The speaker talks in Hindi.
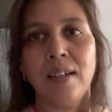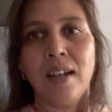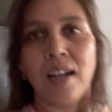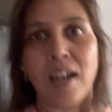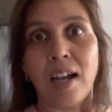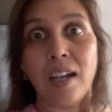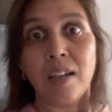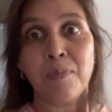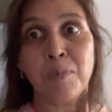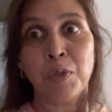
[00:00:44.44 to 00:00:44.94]

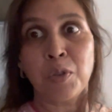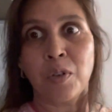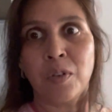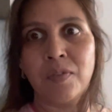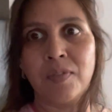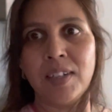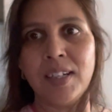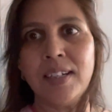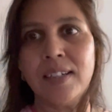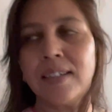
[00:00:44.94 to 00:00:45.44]
आई हैव टू रन
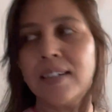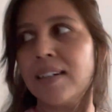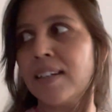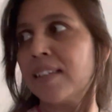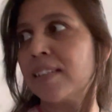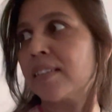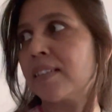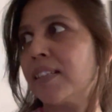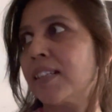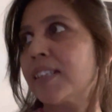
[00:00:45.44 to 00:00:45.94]

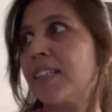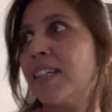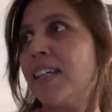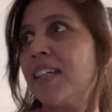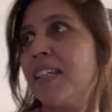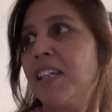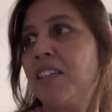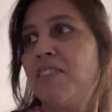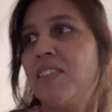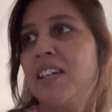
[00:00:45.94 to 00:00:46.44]
वेट लगता है
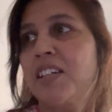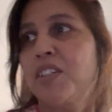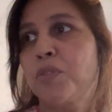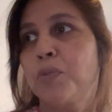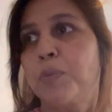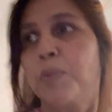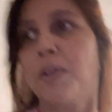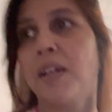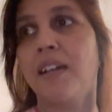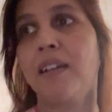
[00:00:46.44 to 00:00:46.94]
कि आई हैव
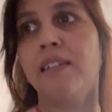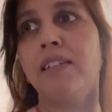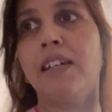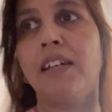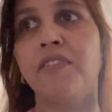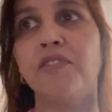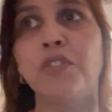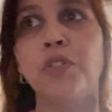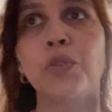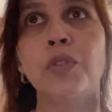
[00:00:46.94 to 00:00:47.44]
टू आई
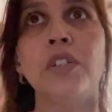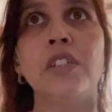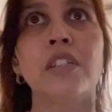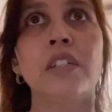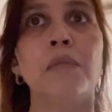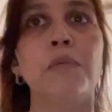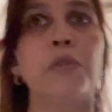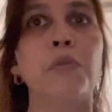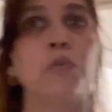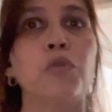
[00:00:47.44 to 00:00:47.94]
हैव टू डू
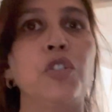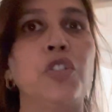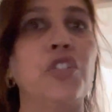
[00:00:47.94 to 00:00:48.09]
लिटिल विद मोर